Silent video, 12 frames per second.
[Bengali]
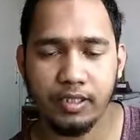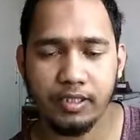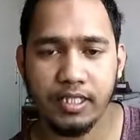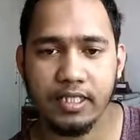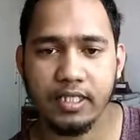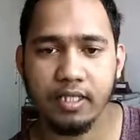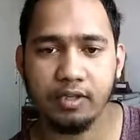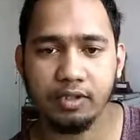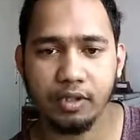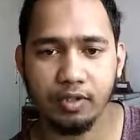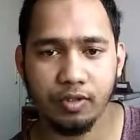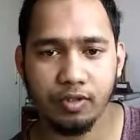সেটাতে
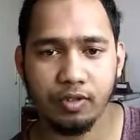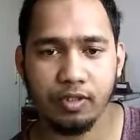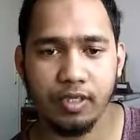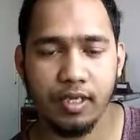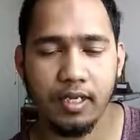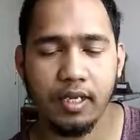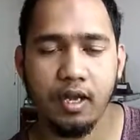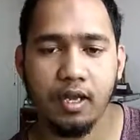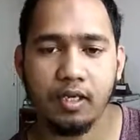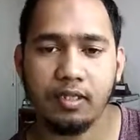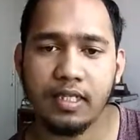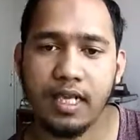অংশগ্রহণ করতে হয়
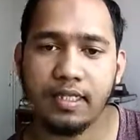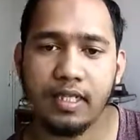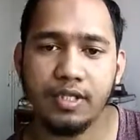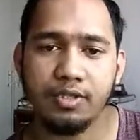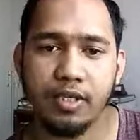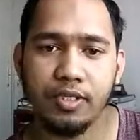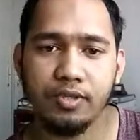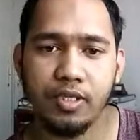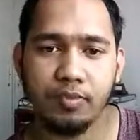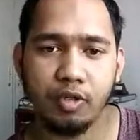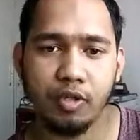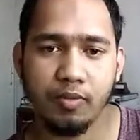অর্থাৎ একটা স্টুডেন্ট যদি
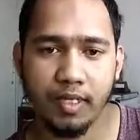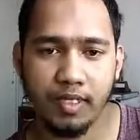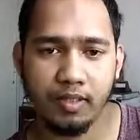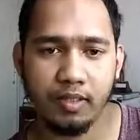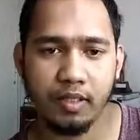প্রথমেই